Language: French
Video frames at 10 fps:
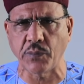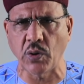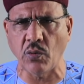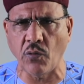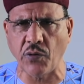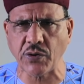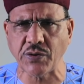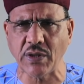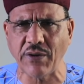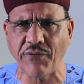Nos forces
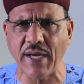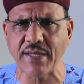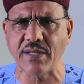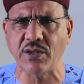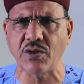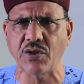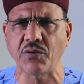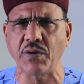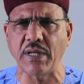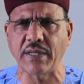de défense et de
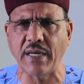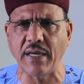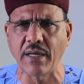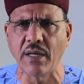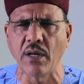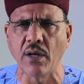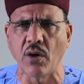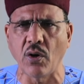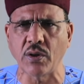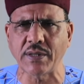sécurité
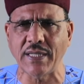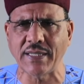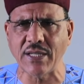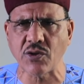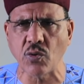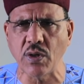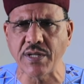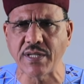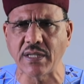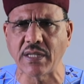ont été
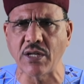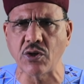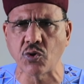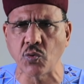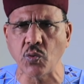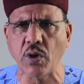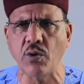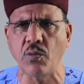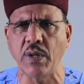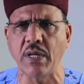sollicitées jour et
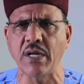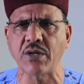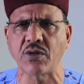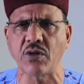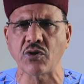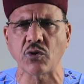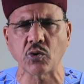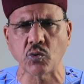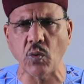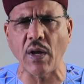nuit et ce
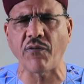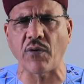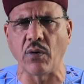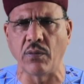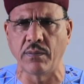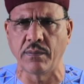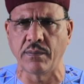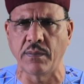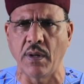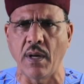sur tous les fronts,
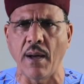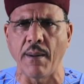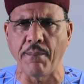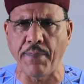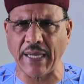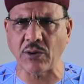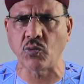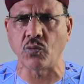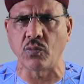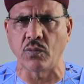
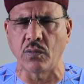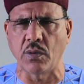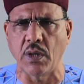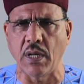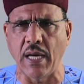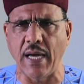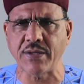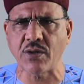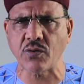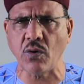partout. Elles
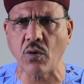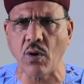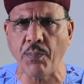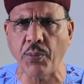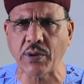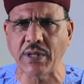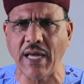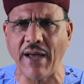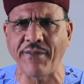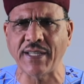se sont
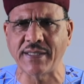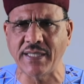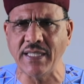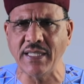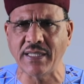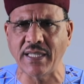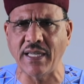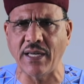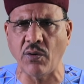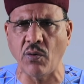comportées avec
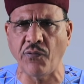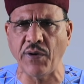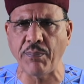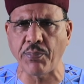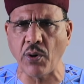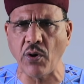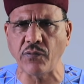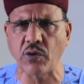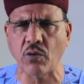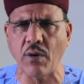dignité et ont fait
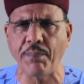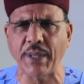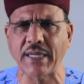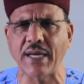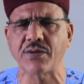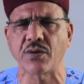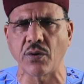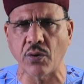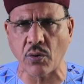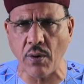preuve de compétences
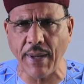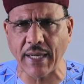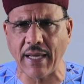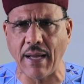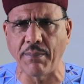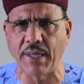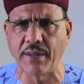remarquables.